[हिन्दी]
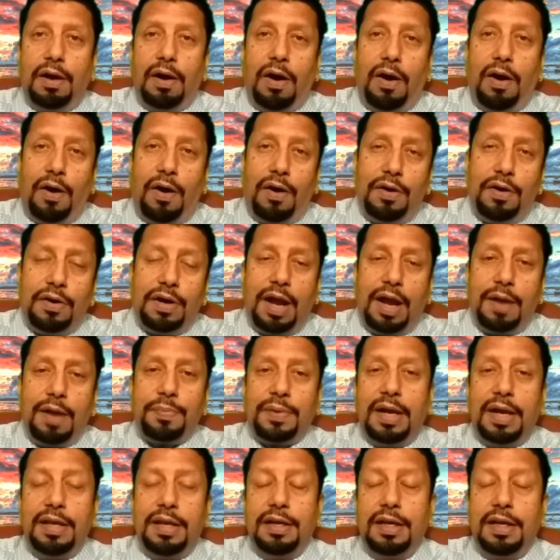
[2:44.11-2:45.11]
और
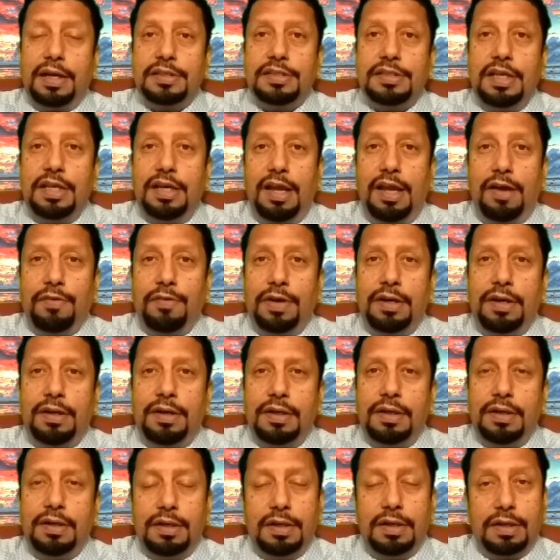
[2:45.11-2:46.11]
आपका एनर्जी लेवल
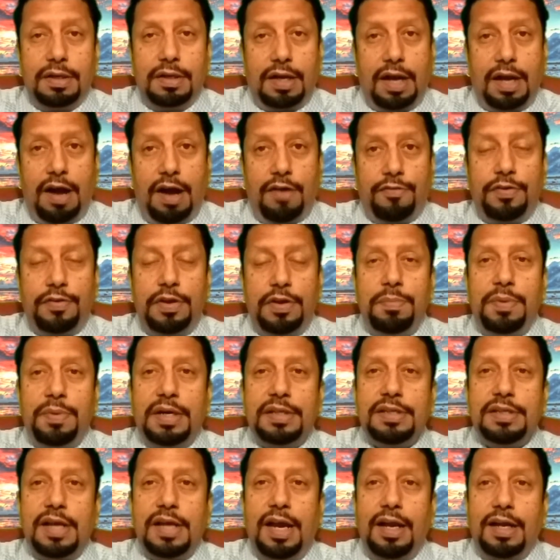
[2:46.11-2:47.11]
काफी
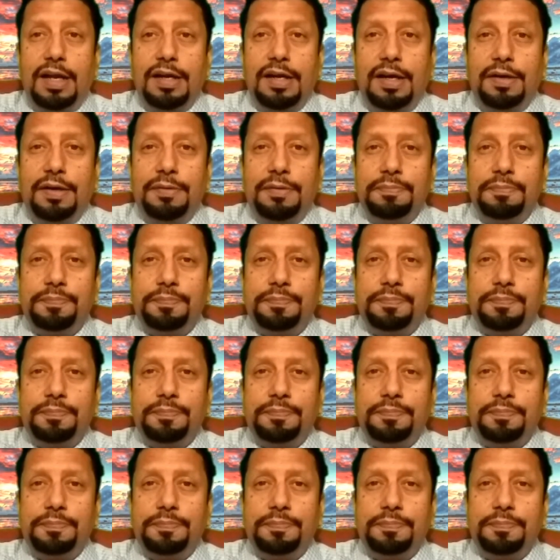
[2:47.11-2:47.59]
बढ़ जाएगा